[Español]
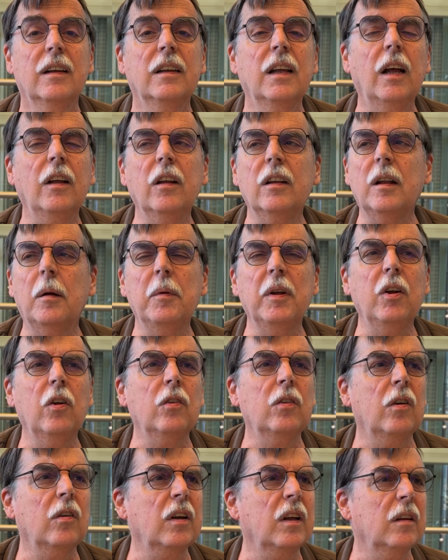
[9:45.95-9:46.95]
Y hay también
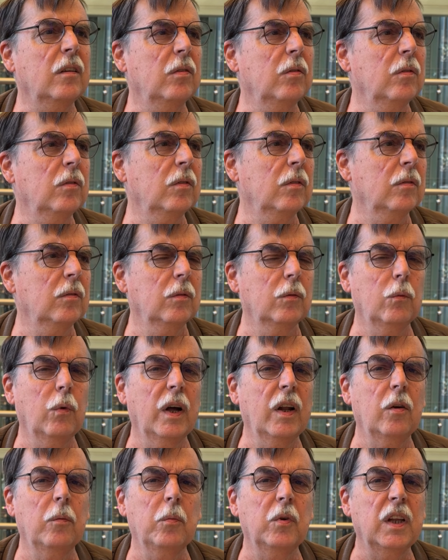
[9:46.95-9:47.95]
otro que es un
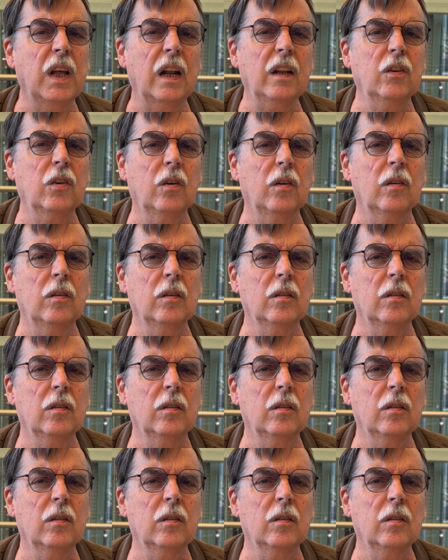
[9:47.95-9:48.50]
güero muy alto.